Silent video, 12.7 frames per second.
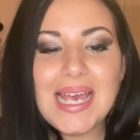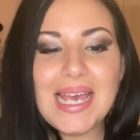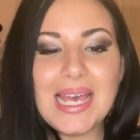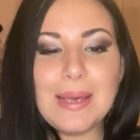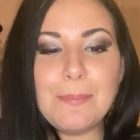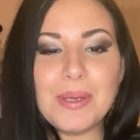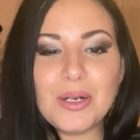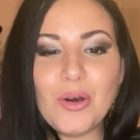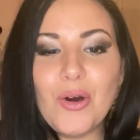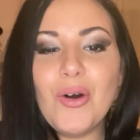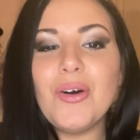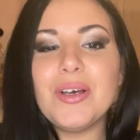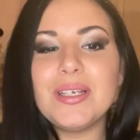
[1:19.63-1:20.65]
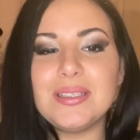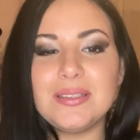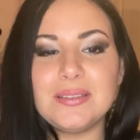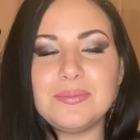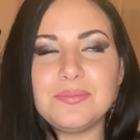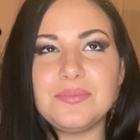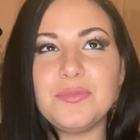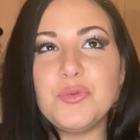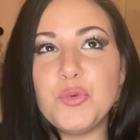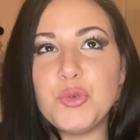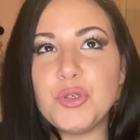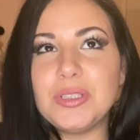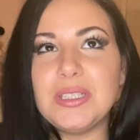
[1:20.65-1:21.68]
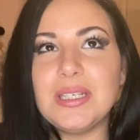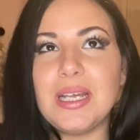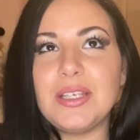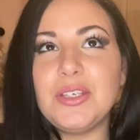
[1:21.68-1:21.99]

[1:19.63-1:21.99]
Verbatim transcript: eh, però ehm, vi voglio dire,